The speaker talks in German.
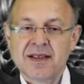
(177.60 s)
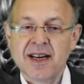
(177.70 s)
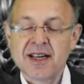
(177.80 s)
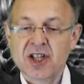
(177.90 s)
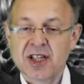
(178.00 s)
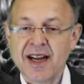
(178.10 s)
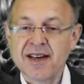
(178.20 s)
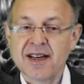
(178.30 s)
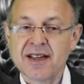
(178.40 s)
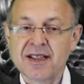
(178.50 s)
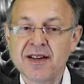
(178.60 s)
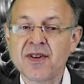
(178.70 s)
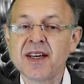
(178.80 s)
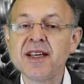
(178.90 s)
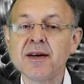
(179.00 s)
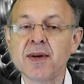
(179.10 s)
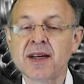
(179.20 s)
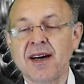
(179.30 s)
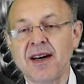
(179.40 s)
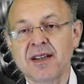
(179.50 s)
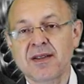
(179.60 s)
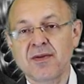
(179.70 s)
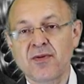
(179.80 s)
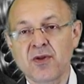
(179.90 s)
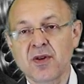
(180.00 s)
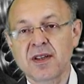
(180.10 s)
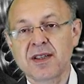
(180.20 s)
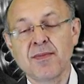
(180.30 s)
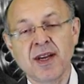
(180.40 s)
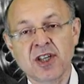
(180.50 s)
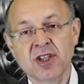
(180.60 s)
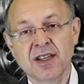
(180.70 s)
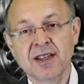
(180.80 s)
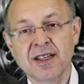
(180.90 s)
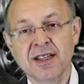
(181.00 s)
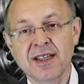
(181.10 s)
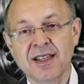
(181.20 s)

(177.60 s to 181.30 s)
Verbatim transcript: der Standard, den wir hier betrachten für die menschzentrierte